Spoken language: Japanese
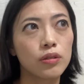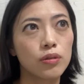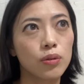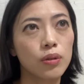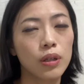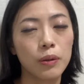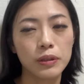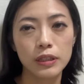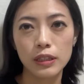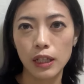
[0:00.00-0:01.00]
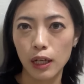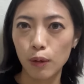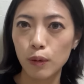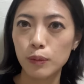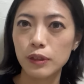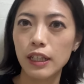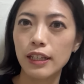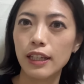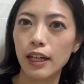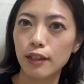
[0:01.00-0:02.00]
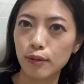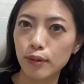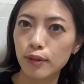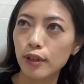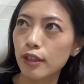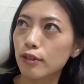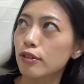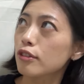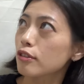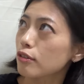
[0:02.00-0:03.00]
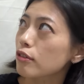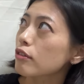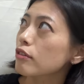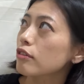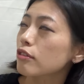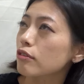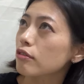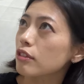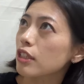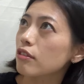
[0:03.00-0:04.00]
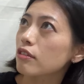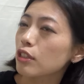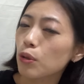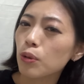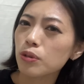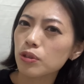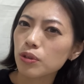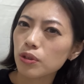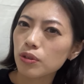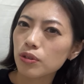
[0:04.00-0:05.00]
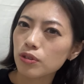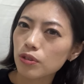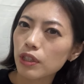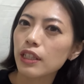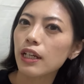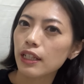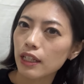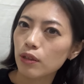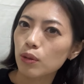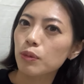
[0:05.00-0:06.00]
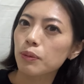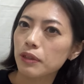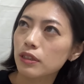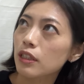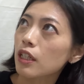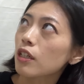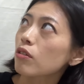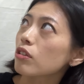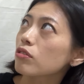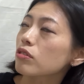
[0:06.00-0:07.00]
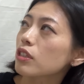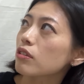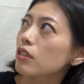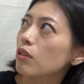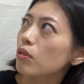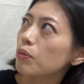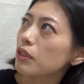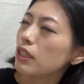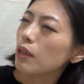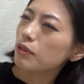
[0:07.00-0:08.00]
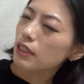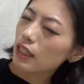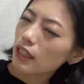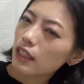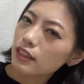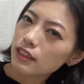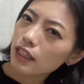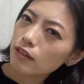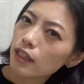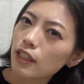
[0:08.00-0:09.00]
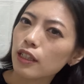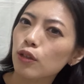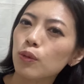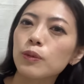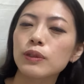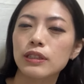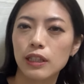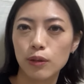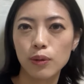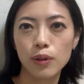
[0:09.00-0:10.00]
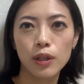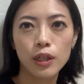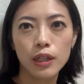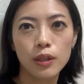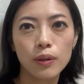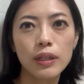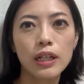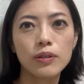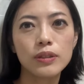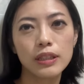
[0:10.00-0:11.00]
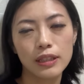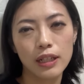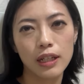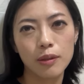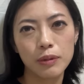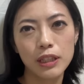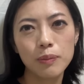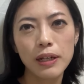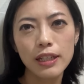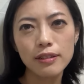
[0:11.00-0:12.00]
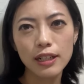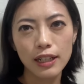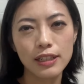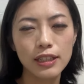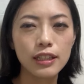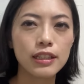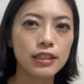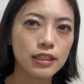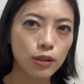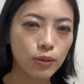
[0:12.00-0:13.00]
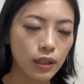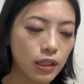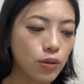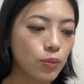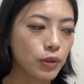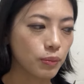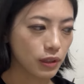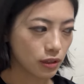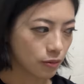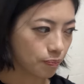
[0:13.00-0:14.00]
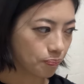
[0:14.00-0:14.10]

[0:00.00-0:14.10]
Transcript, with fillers: どこか忘れたな、ホームセンターの普通の布売ってるんで、養生用の布だったかなと思います。これ売ってるから、これもね多分1000円か2000円ぐらいだったと思うんですけど、これ買うんだったら2枚ぐらい重ねて敷いた方がいいと思います。